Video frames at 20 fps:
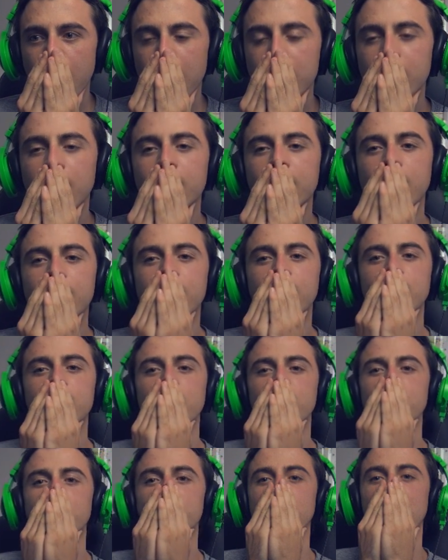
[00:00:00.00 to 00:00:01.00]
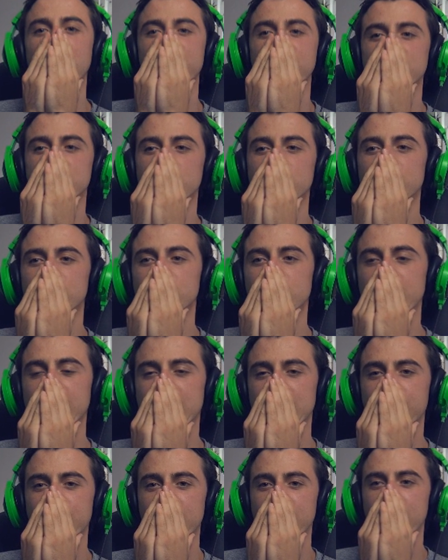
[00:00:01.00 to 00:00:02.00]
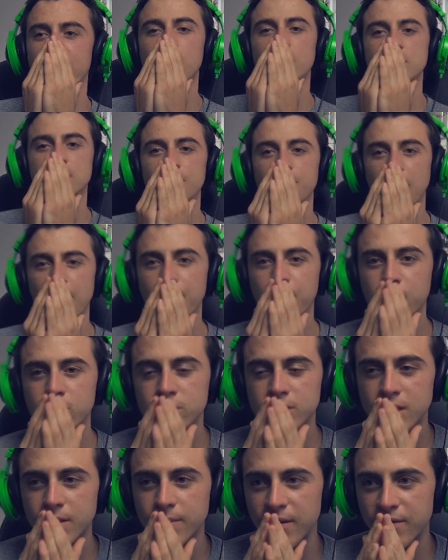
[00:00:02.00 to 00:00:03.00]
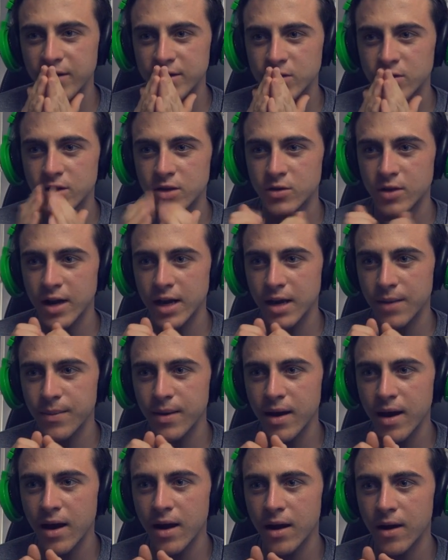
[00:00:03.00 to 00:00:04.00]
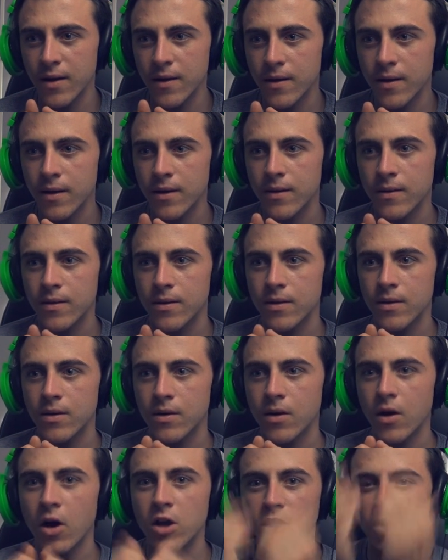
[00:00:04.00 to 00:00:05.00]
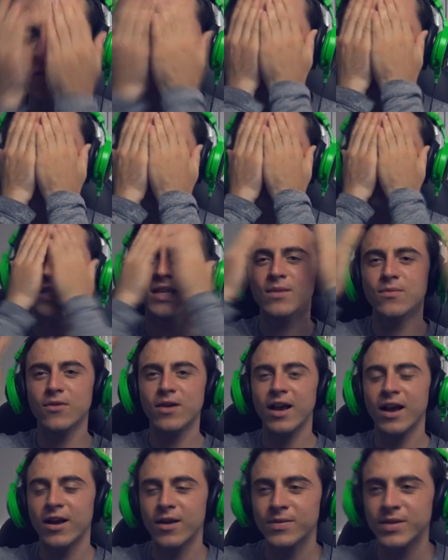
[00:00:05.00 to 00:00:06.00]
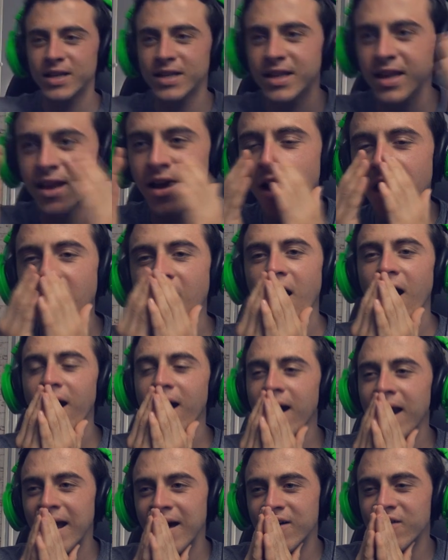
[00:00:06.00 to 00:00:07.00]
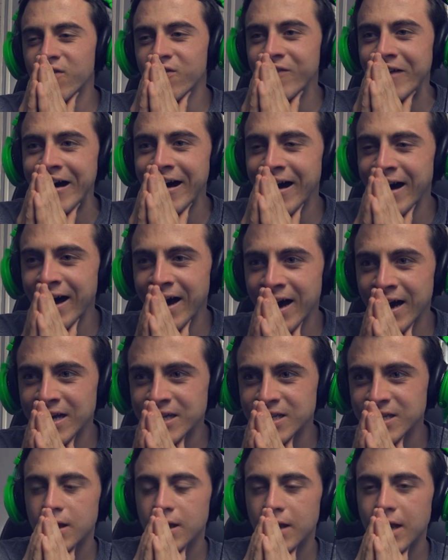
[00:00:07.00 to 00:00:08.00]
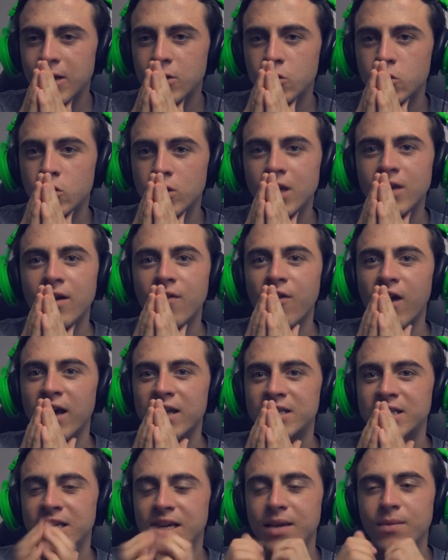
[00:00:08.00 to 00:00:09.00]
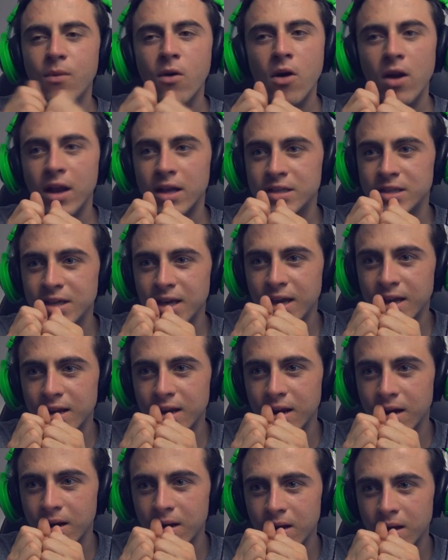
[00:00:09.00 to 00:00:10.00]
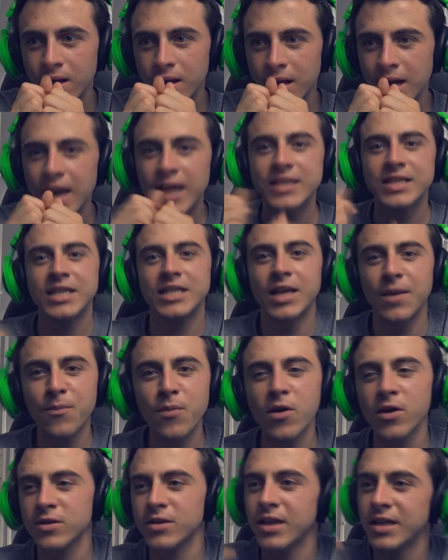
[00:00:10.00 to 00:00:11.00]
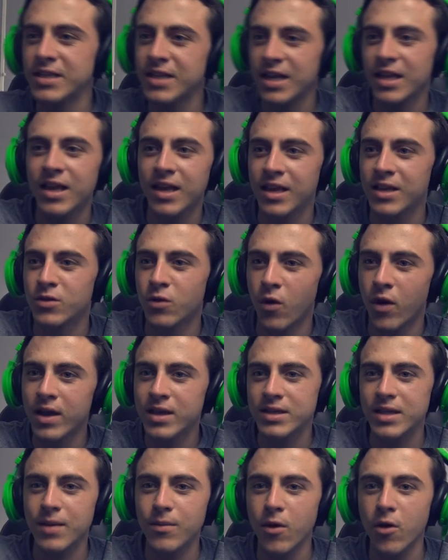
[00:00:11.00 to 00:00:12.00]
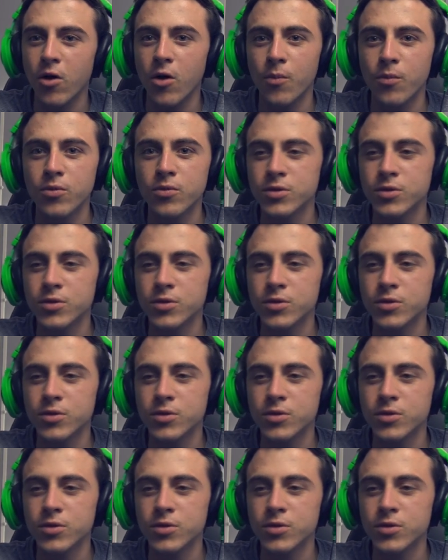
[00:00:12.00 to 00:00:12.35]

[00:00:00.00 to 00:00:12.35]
Oh non, non, non, non, non, non, elle va sauter sur la caméra. Non, c'est pas possible, elle va sauter sur la caméra là. Oh, t'avais te caché mon gars, comme ça, t'es. Oh la vache Là, tu te dis, il y avoir un screamer là, direct là. Là, si j'ai peur, il y en a certains qui ont extrêmement encore